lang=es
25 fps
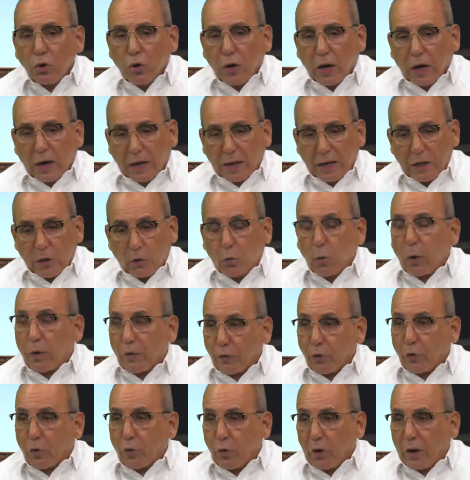hay
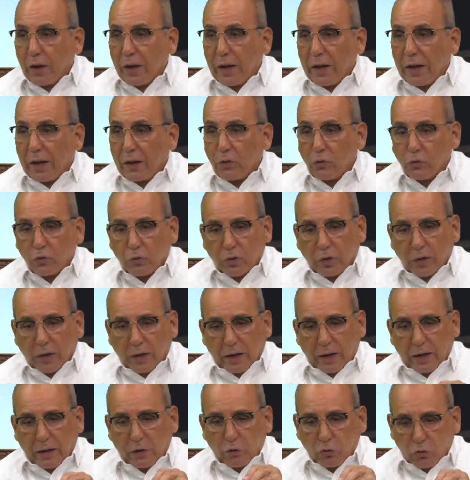cuatro colegiados,
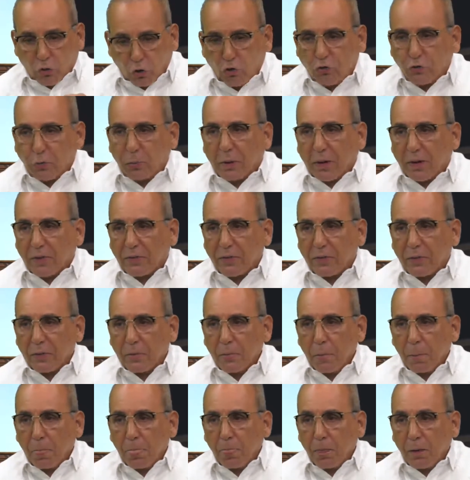crear dos más.
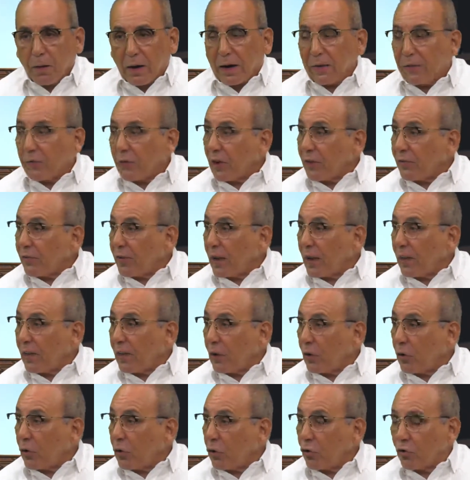Hay tres salas
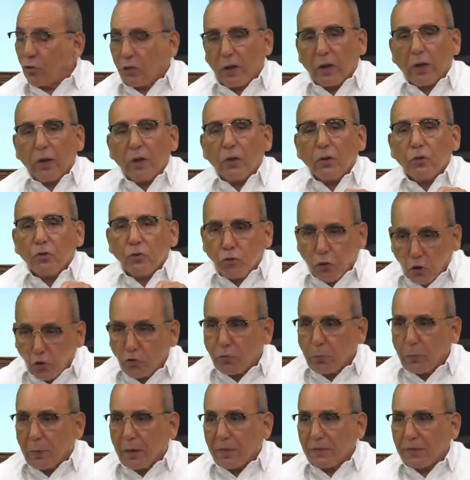de corte,
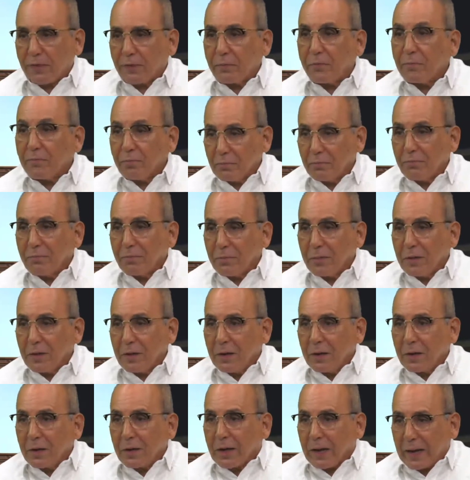dos más.
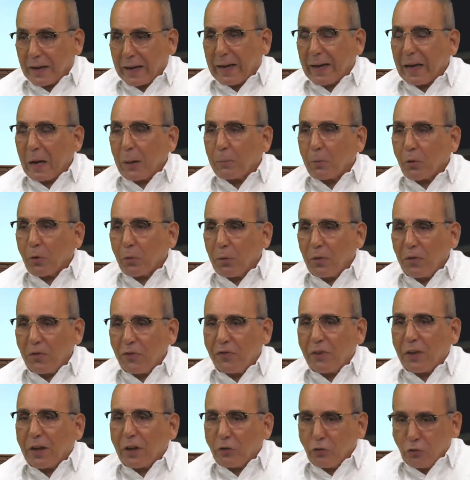Crear en la
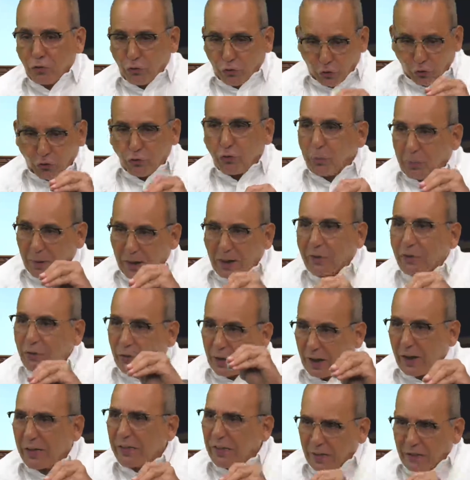provincia, dos más,
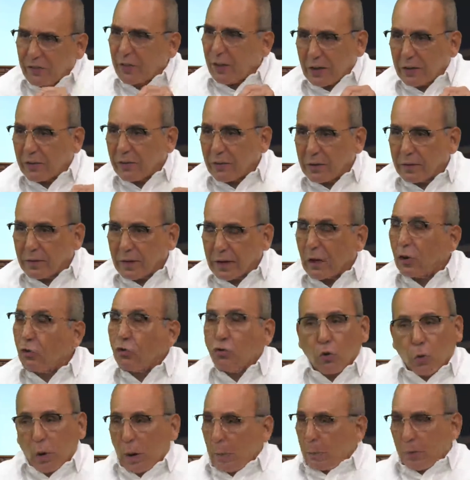etcétera, etcétera.
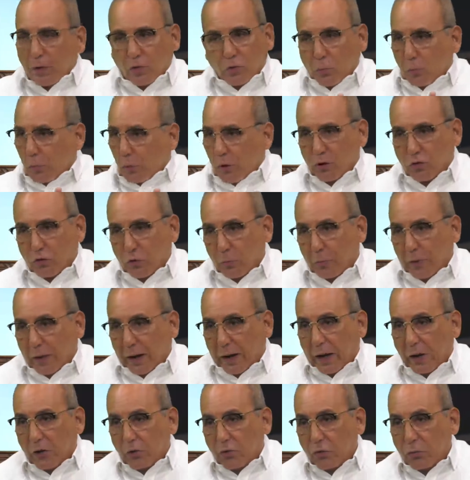No hay presupuesto
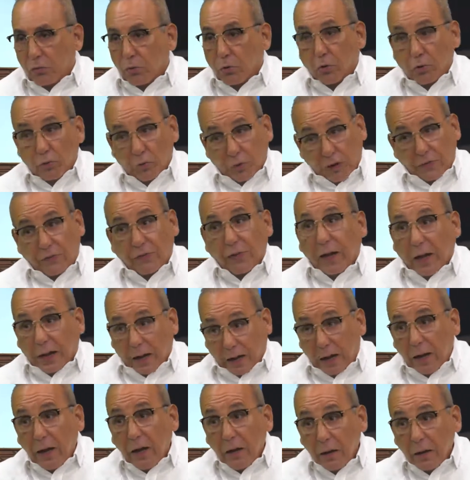para eso, porque una
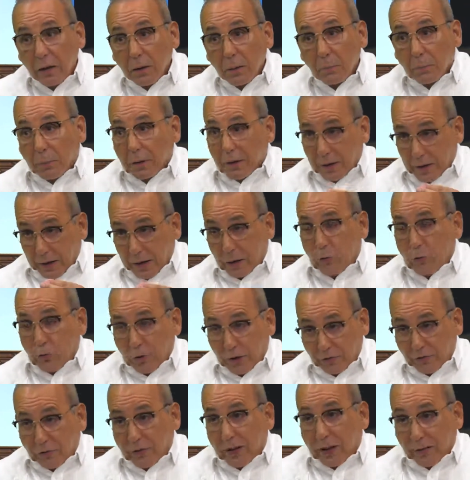sala, pena,
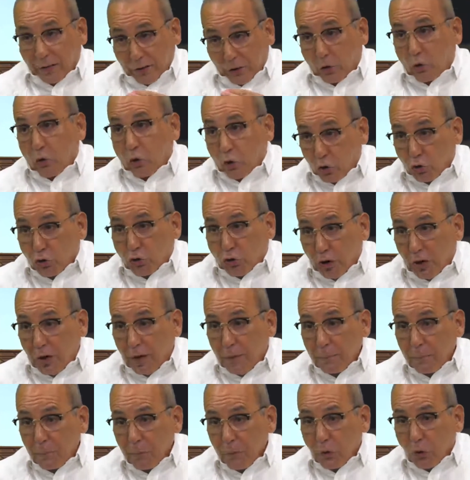una sala de corte
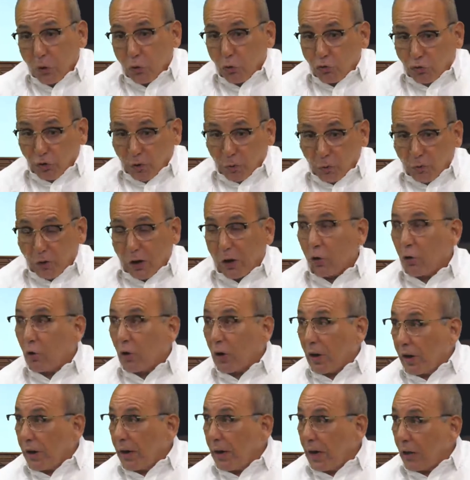un tribunal
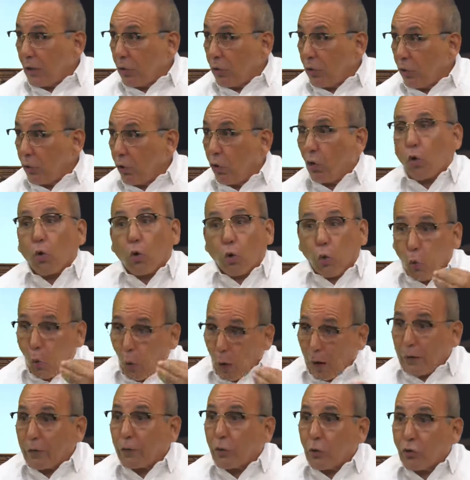colegiado o
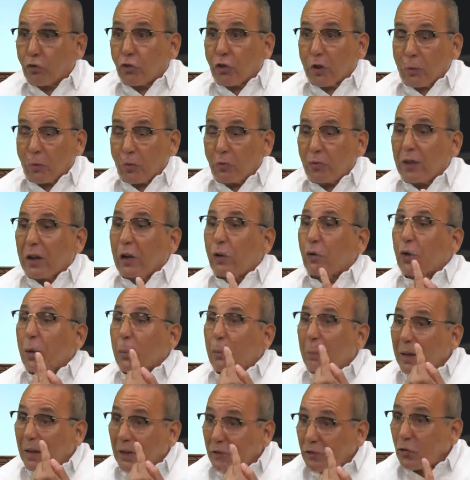cuatro tribunales
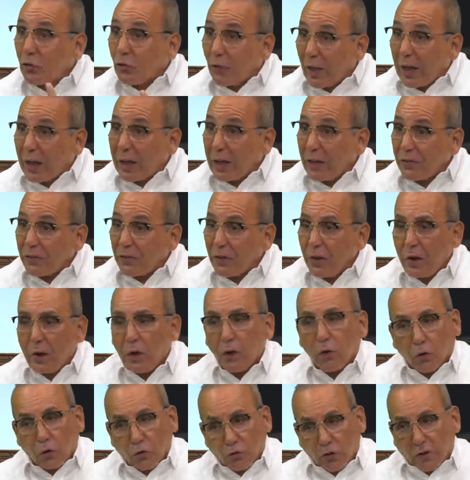unipersonales
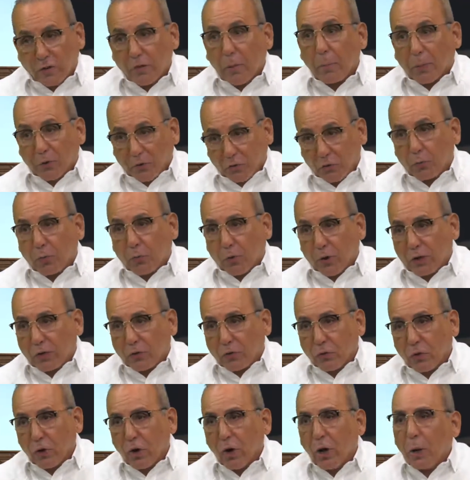conllevan
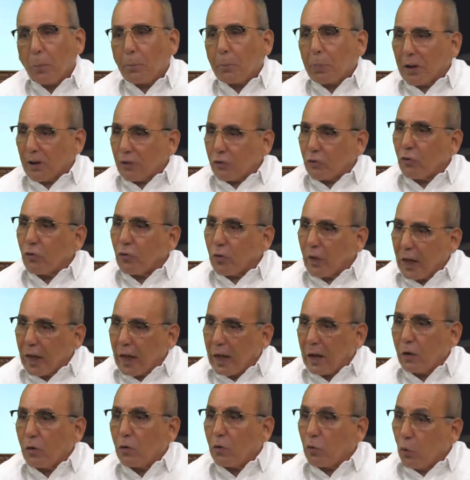presupuesto,
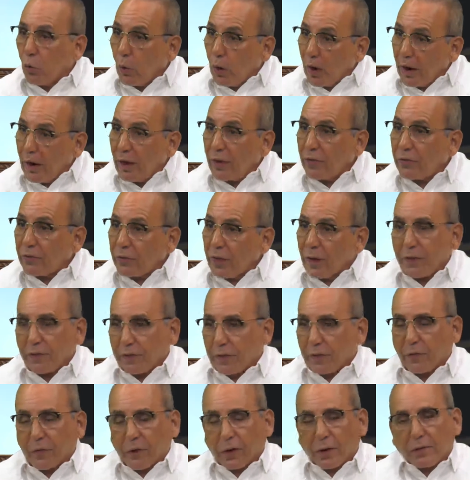personal, juez,
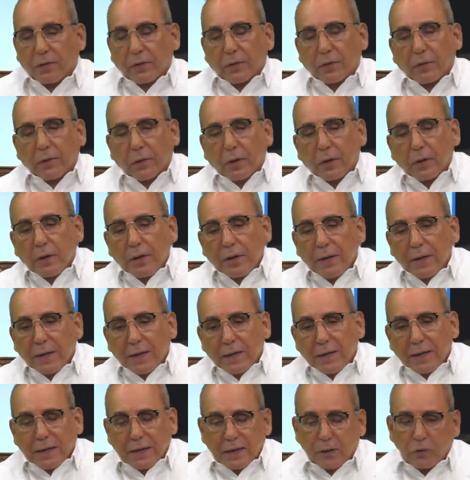etcétera, etcétera.
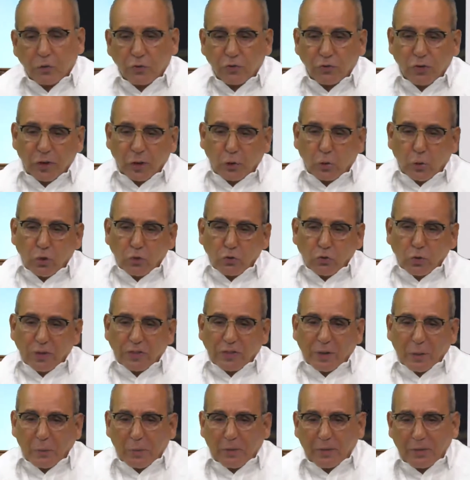Entonces, cuanto al
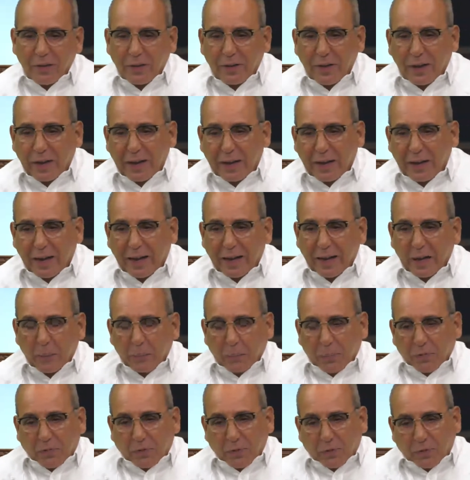tema de Jan Online
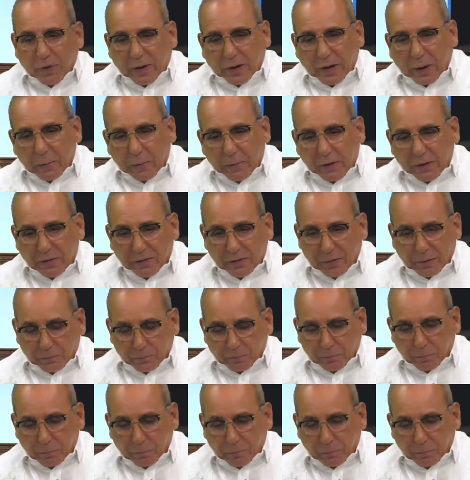específicamente,